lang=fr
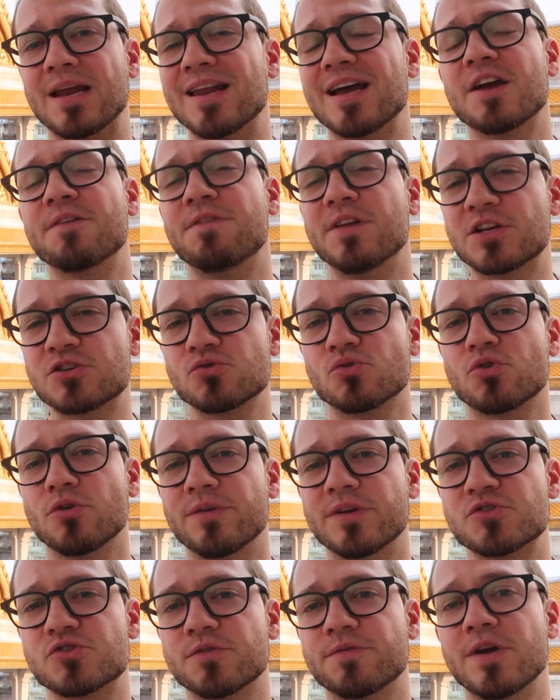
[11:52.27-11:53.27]
la réflexion qu'on
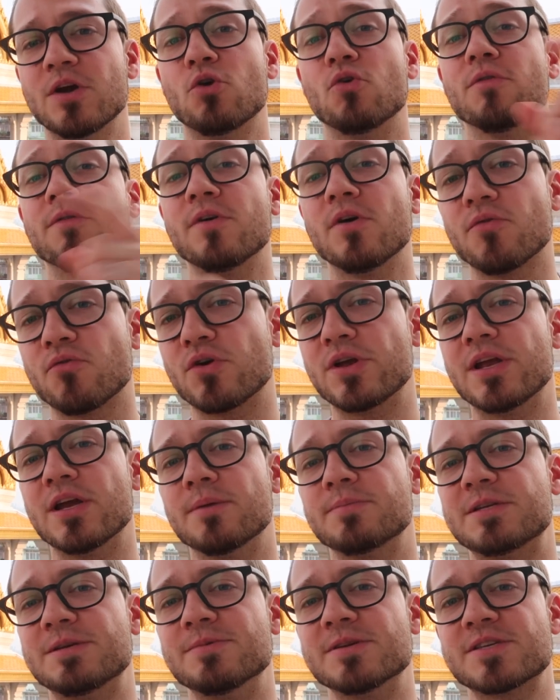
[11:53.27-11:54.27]
vient de se faire, on va envoyer
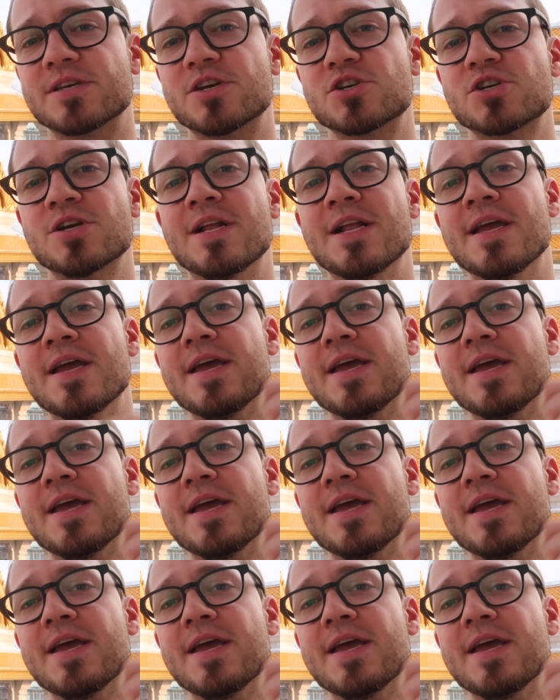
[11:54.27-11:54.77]
un petit message